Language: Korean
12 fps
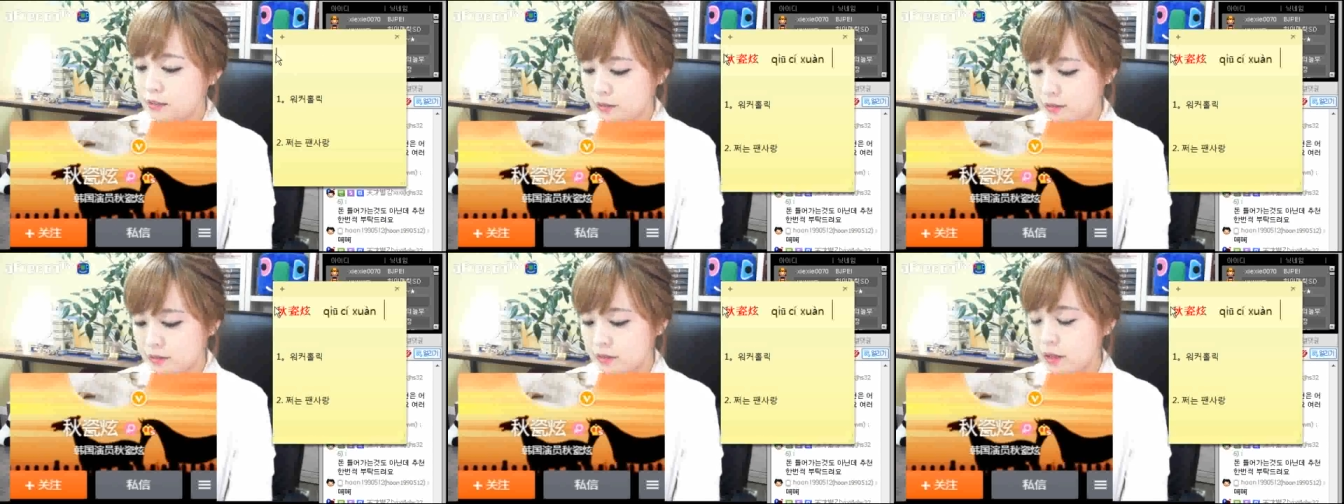
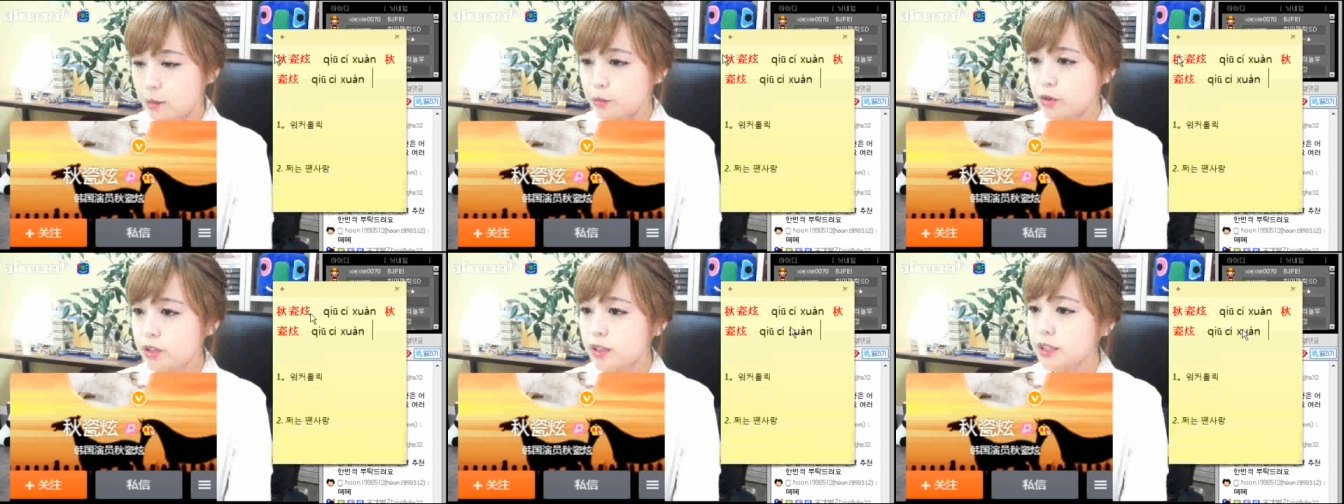어? 아
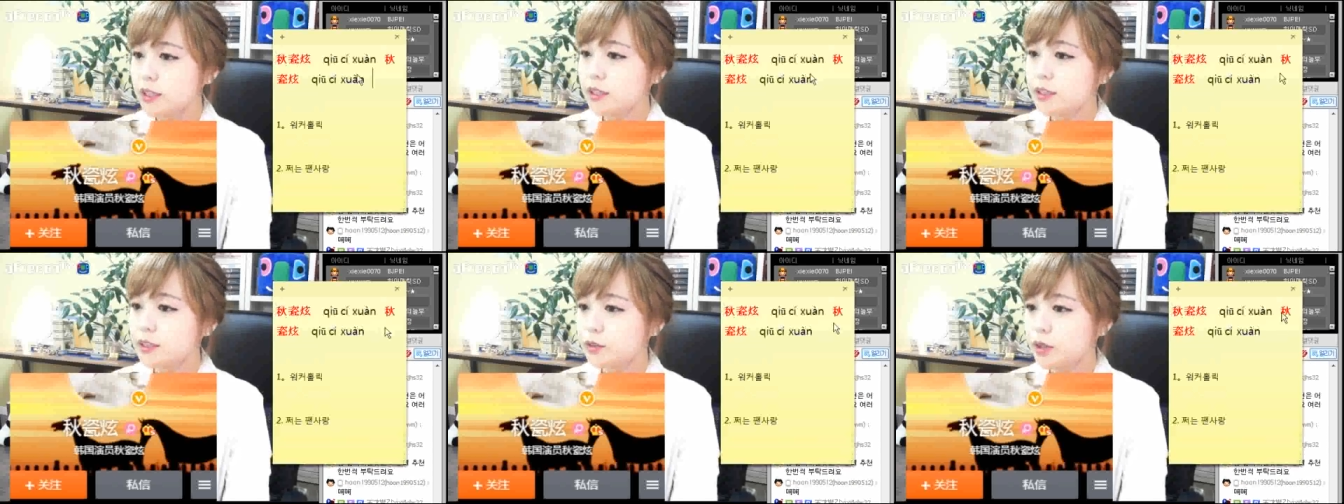뭐지?
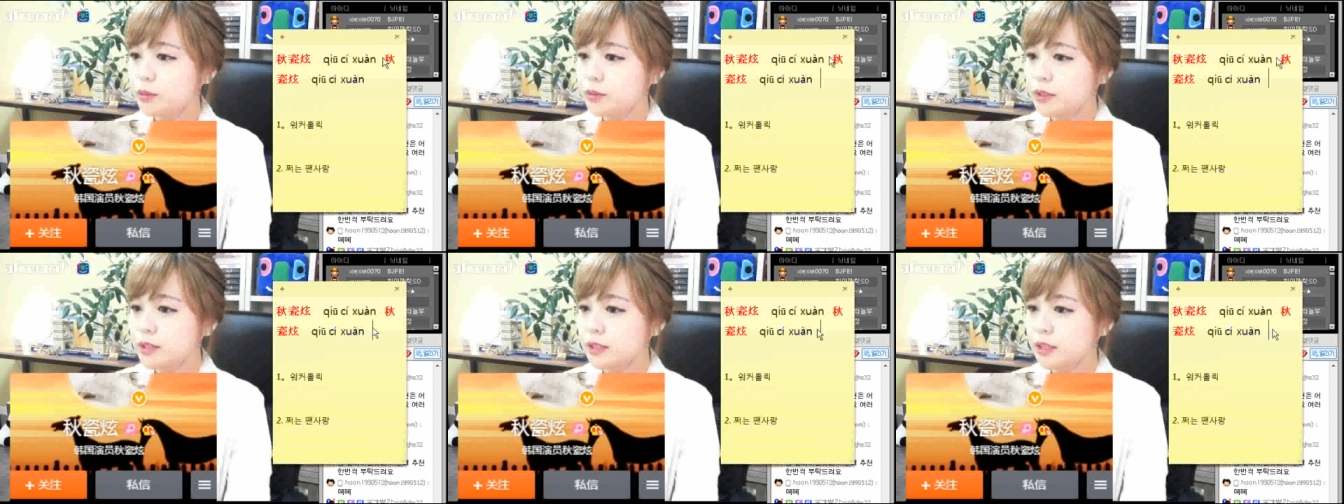
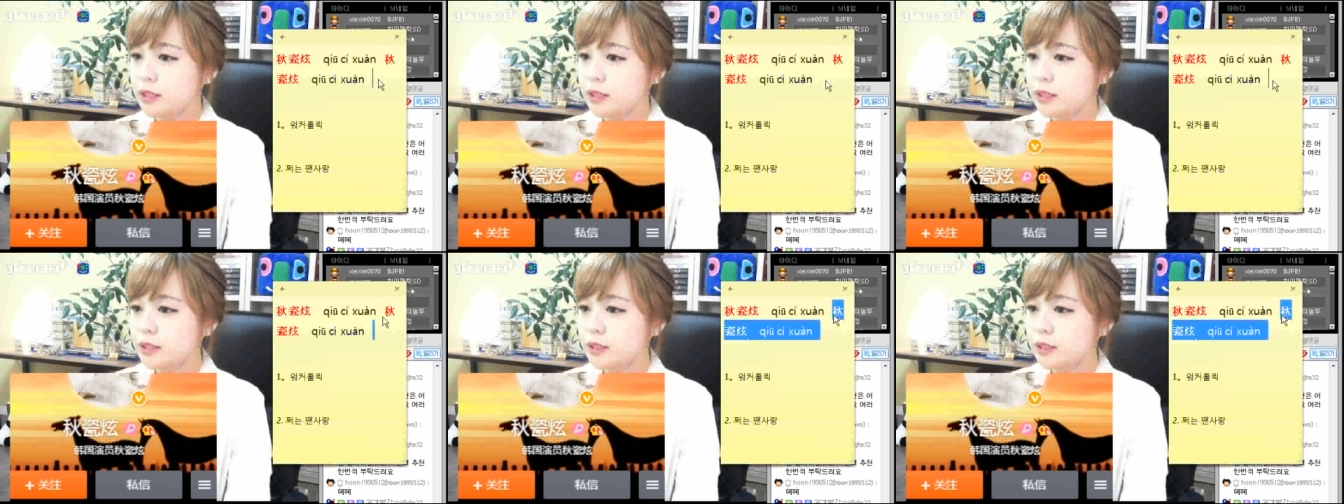빼붙지
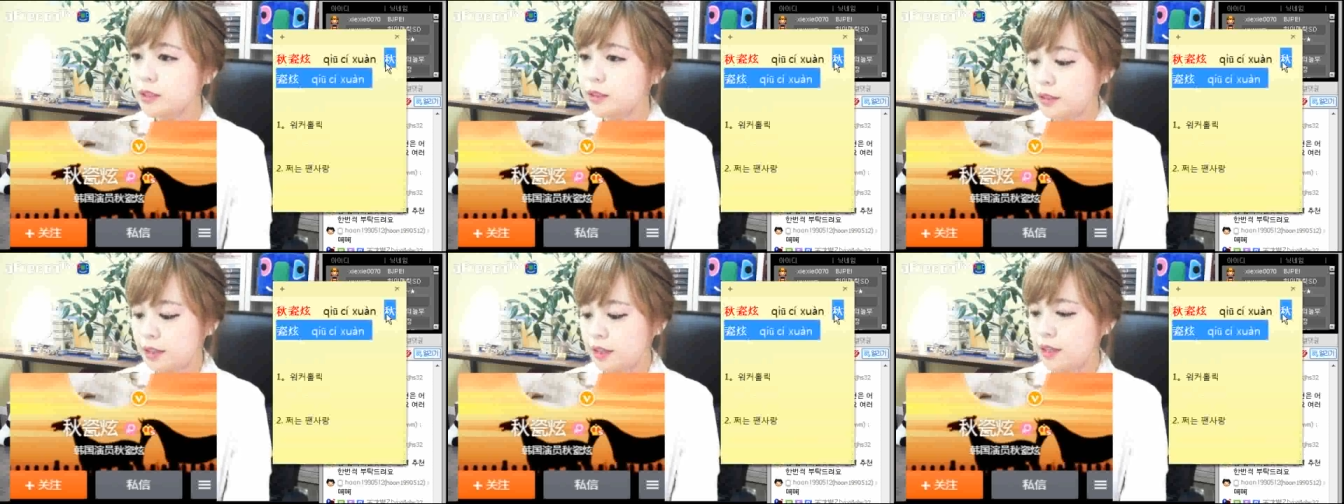네,
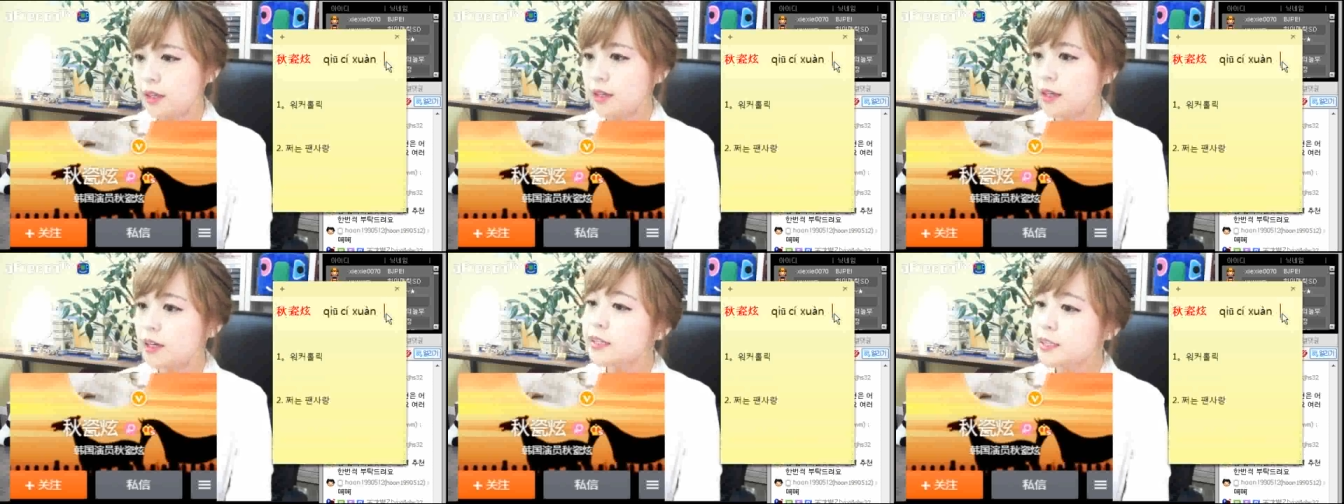이렇게
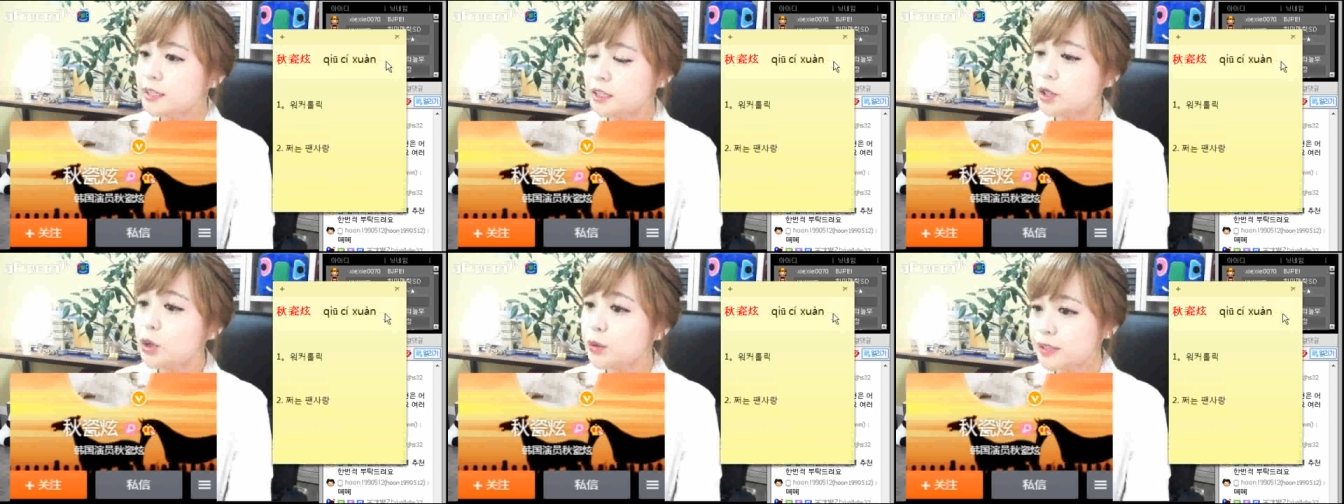
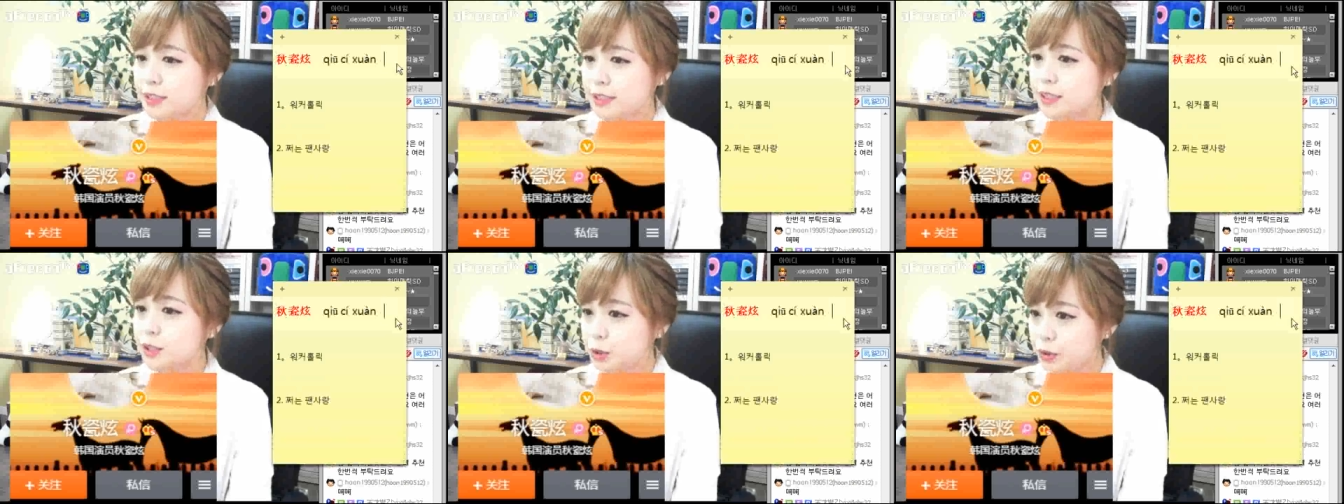
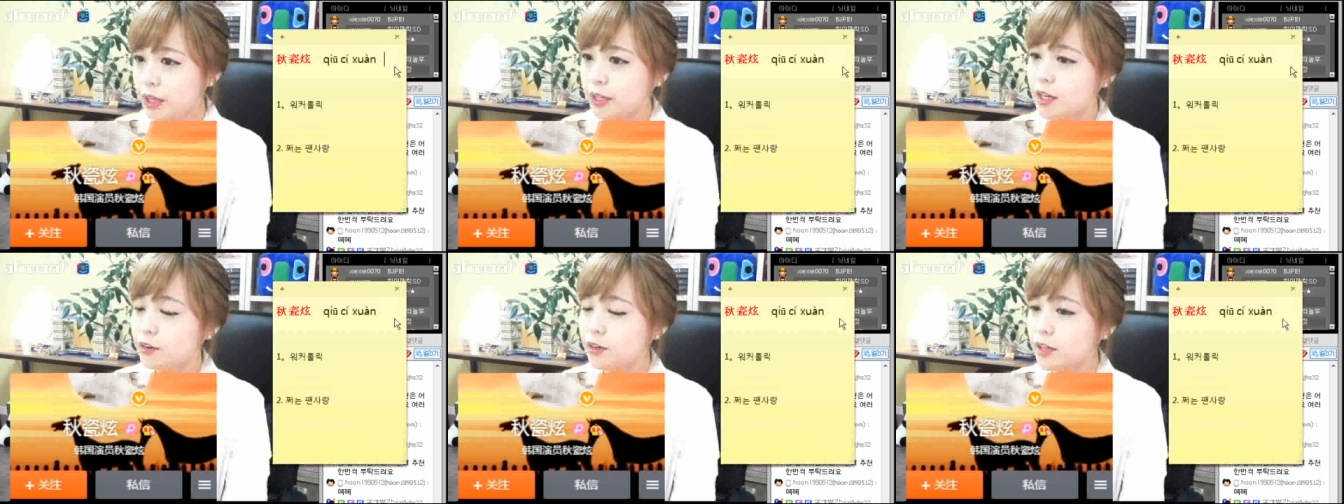
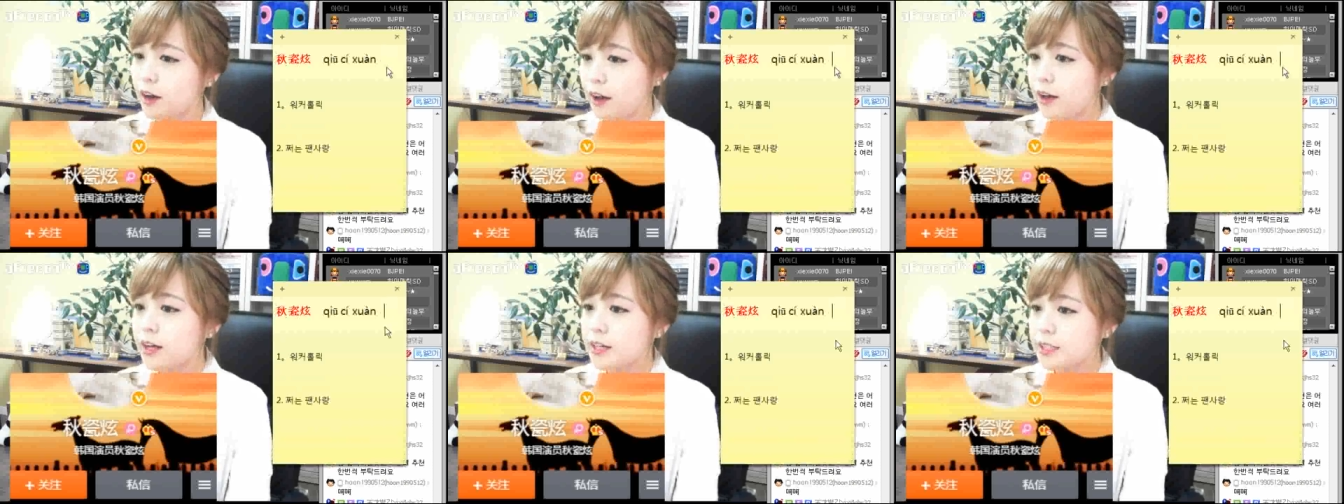치오츠쉔이라고
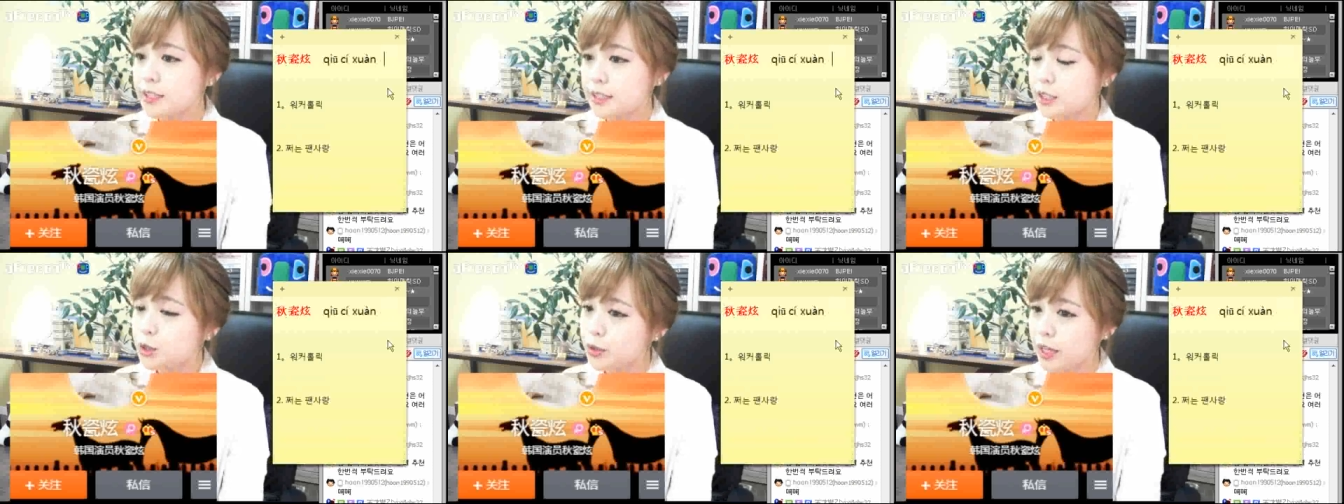읽어요.
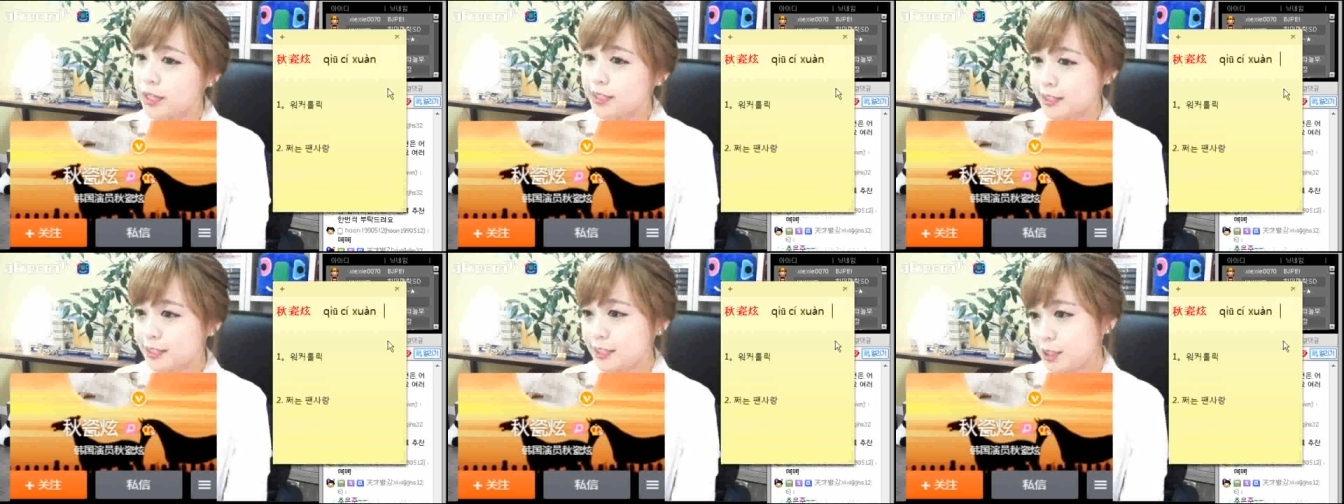지쉔,
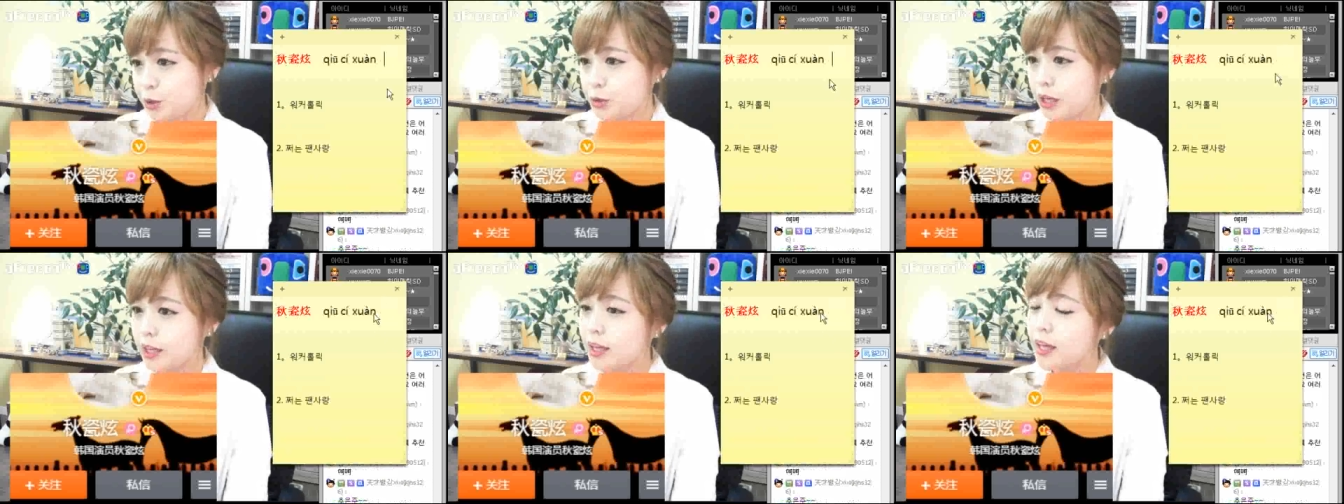
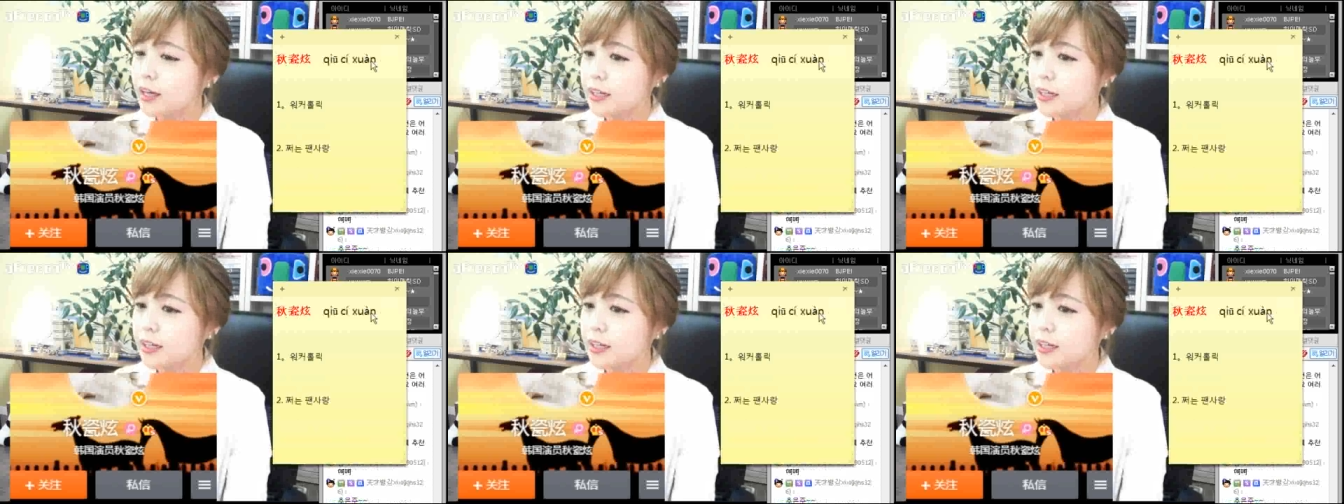지쉔.